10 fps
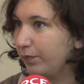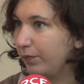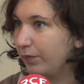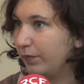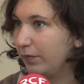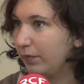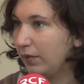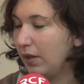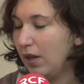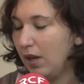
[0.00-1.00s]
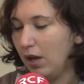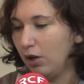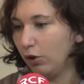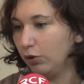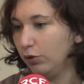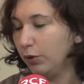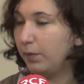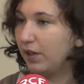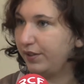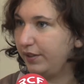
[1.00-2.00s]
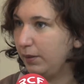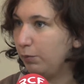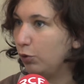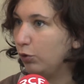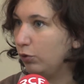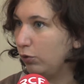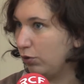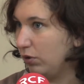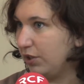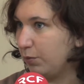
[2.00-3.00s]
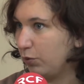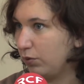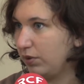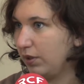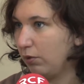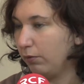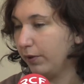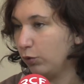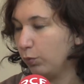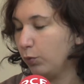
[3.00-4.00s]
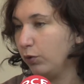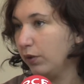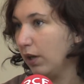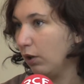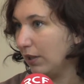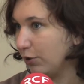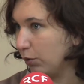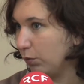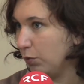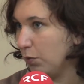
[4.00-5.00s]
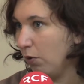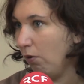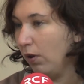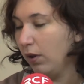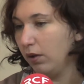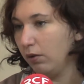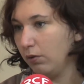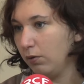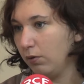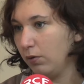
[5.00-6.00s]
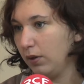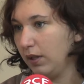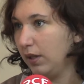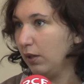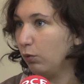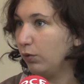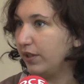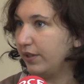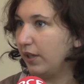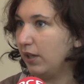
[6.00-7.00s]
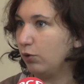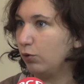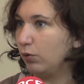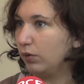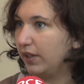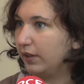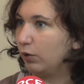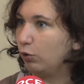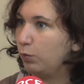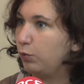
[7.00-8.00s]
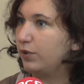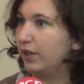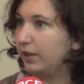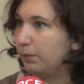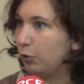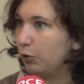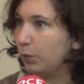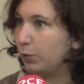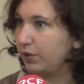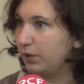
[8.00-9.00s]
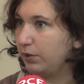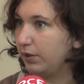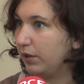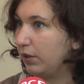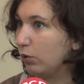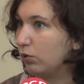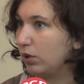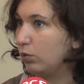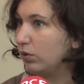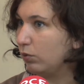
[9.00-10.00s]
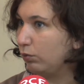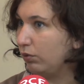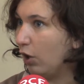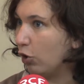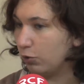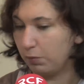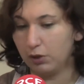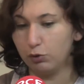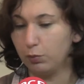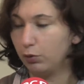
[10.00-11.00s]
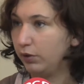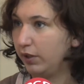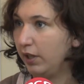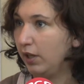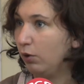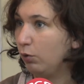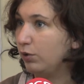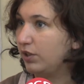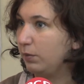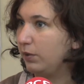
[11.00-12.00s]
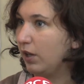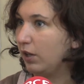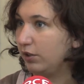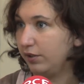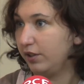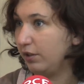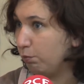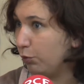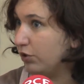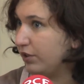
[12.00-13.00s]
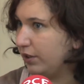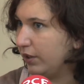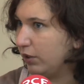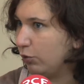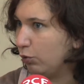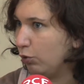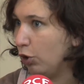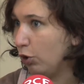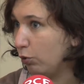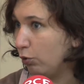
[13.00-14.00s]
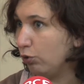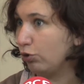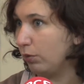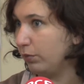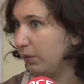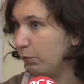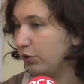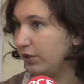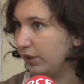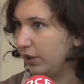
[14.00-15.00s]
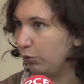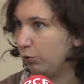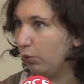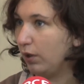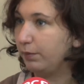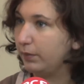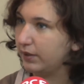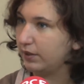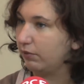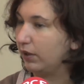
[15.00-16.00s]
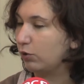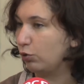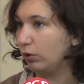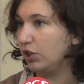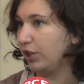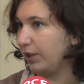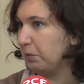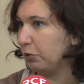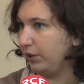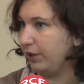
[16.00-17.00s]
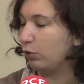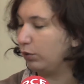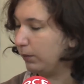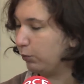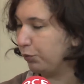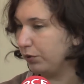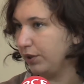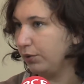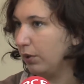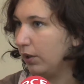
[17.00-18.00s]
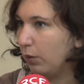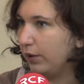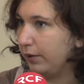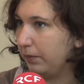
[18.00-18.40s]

votre parti Alors, notre parti prône le gaullisme social. En fait, on prône un rassemblement euh, et on essaye d'être le plus indépendant possible. C'est-à-dire que ça ne nous, dérange pas de prôner aussi bien des bonnes idées de gauche comme des bonnes idées de droite, mais c'est vrai que sur l'échiquier politique, on est plutôt situé à droite.